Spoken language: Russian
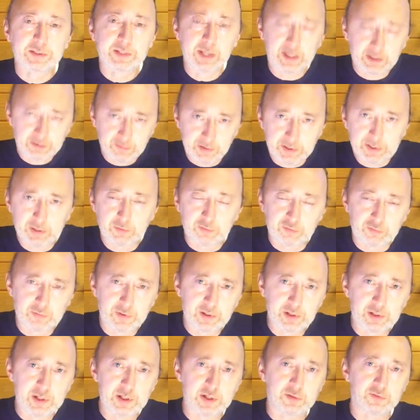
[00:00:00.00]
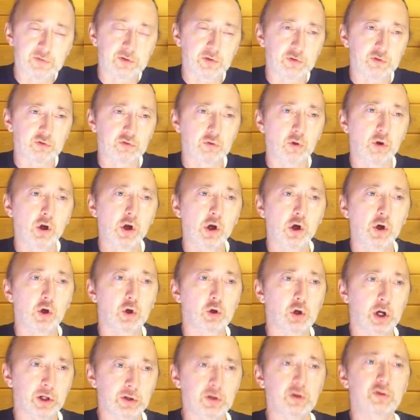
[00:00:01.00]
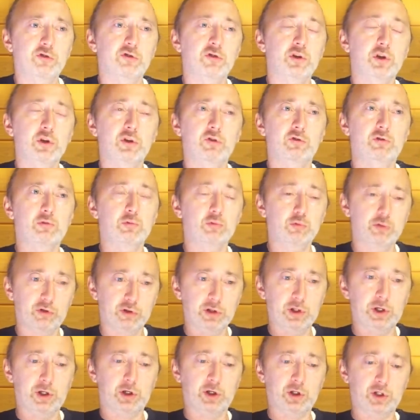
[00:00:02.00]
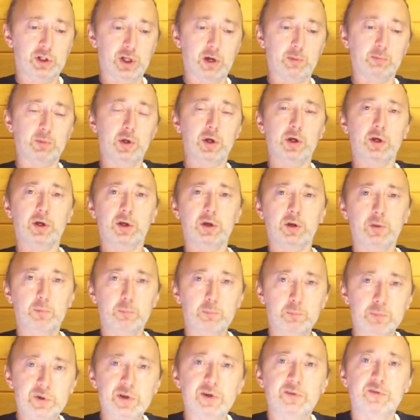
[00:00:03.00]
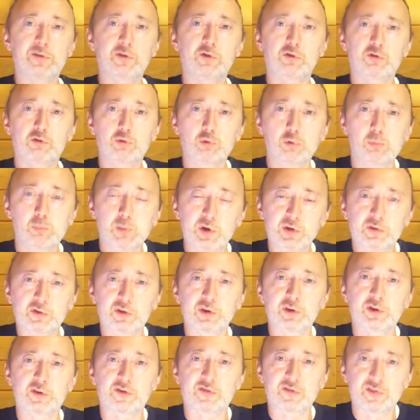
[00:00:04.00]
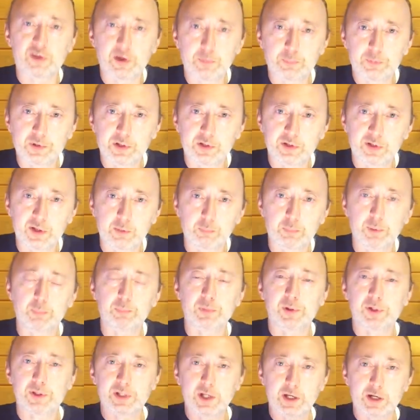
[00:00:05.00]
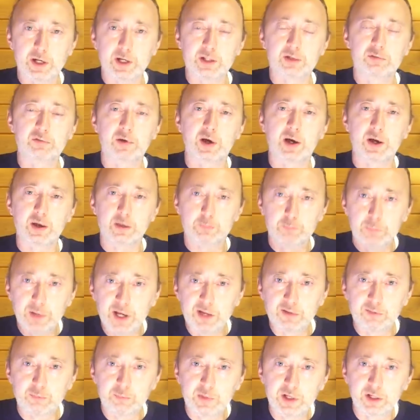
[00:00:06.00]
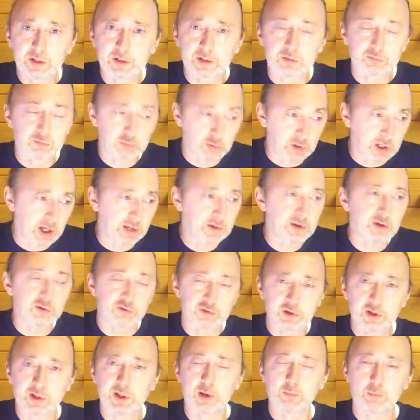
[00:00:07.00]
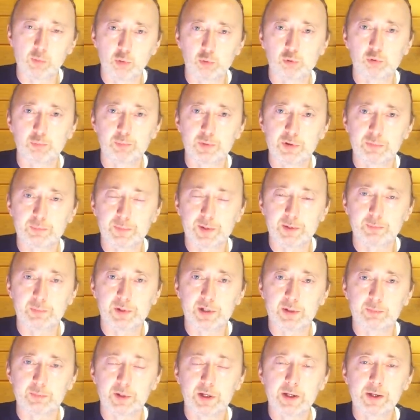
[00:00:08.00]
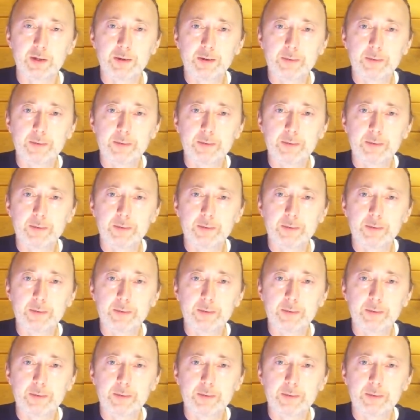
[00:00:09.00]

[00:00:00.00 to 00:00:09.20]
Я говорил в своих лекциях, что, конечно, если у человека там 10 штук бычьих цепней, там по полтора, два, пять метров, то, конечно, там могут быть проблемы.